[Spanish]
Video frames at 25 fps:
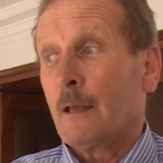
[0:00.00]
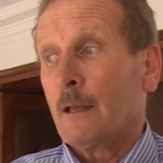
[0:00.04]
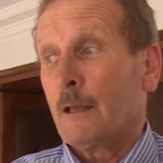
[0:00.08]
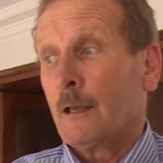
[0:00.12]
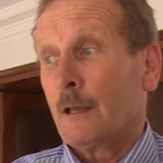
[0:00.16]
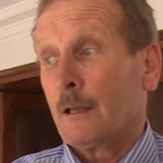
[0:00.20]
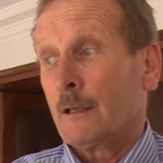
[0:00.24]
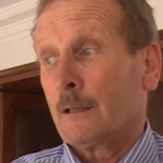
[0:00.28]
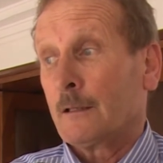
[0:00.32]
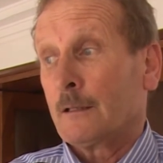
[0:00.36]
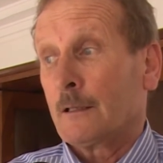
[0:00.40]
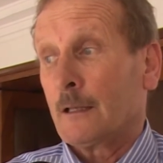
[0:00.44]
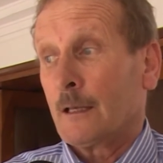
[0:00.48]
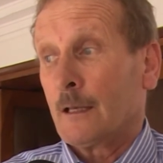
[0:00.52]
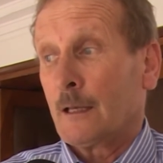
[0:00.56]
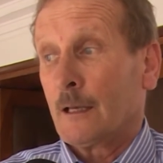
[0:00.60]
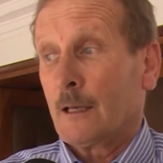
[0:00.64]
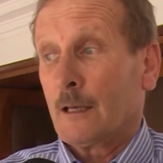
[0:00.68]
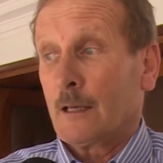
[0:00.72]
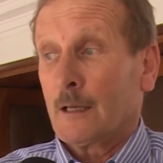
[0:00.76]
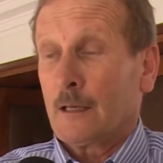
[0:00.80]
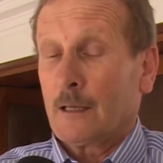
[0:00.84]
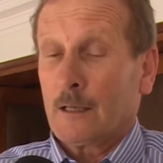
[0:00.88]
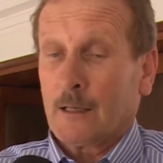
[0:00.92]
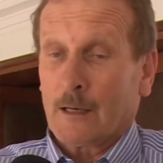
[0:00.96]

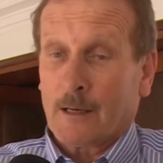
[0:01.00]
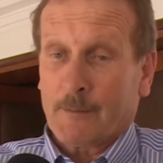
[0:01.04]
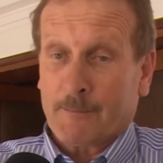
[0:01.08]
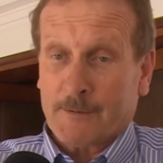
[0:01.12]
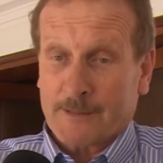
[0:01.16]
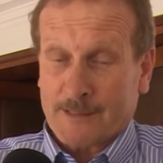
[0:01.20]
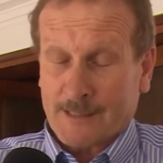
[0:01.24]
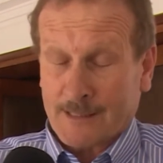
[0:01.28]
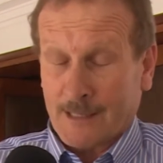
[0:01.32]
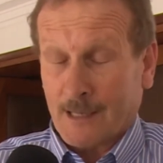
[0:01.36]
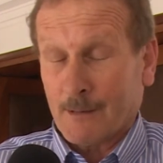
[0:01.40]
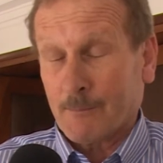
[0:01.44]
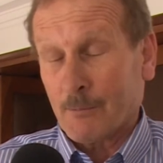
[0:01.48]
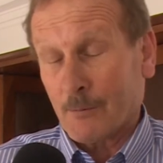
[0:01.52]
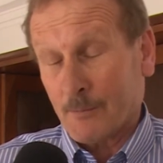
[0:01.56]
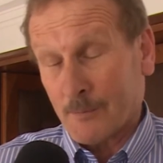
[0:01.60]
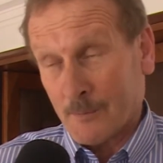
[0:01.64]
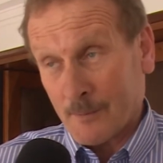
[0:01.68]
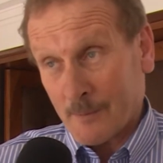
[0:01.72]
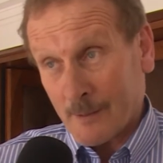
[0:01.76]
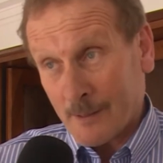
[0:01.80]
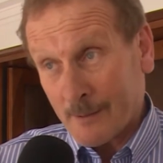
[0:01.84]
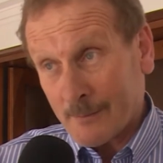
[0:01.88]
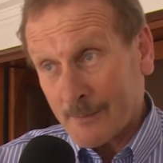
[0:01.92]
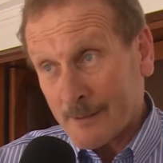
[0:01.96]
este, y representada por
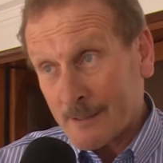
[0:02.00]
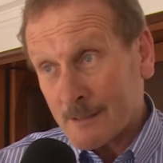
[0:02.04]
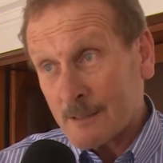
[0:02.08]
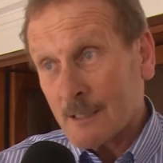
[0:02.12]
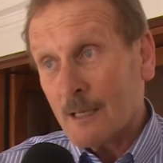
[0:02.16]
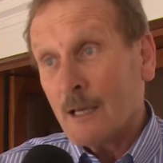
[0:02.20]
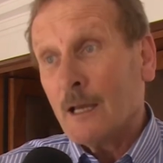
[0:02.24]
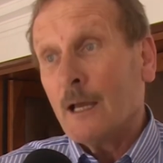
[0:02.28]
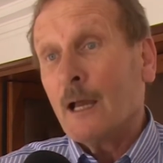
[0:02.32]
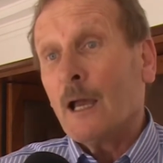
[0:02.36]
primera vez,